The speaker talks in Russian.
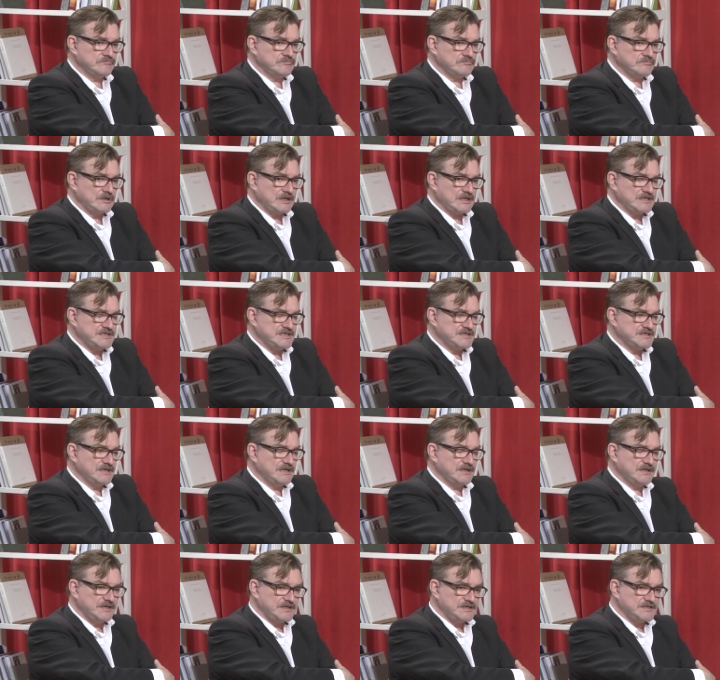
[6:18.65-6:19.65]
российской
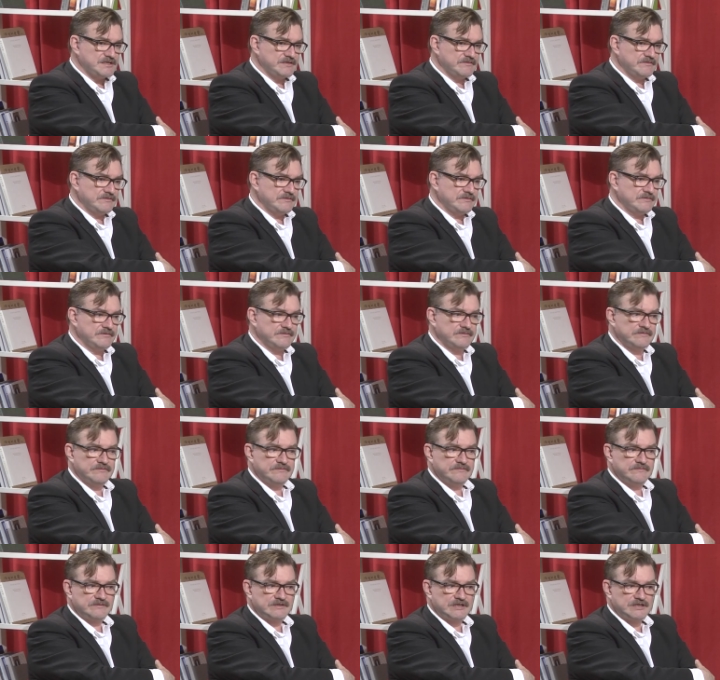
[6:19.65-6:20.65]
агрессией
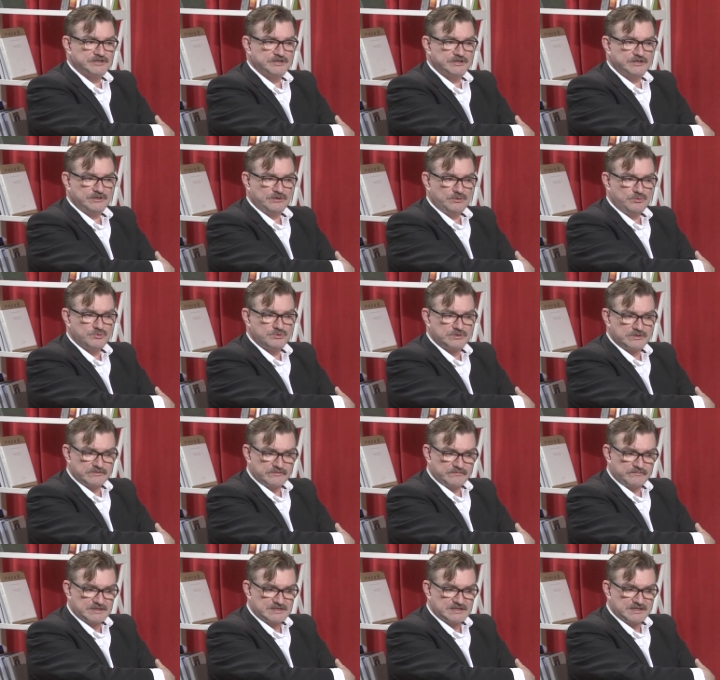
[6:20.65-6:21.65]
э, в отношении Грузии в
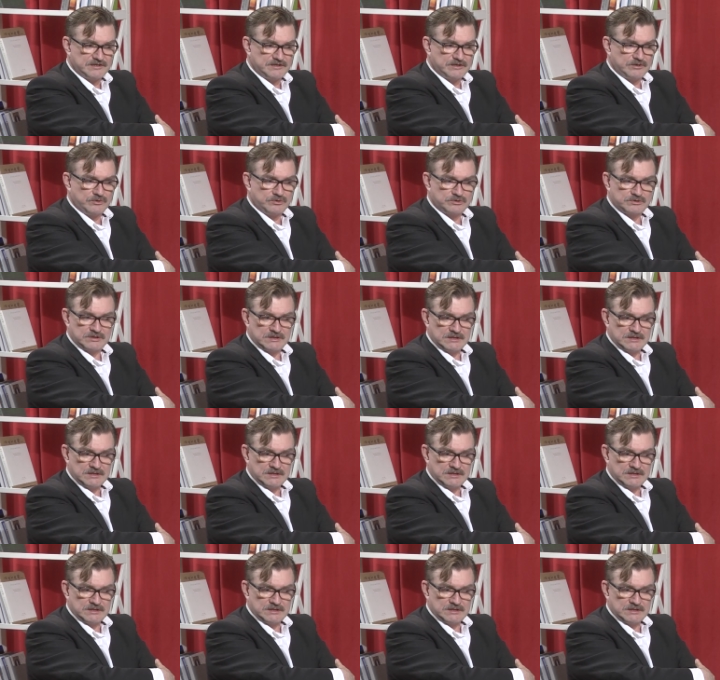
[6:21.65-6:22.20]
последний год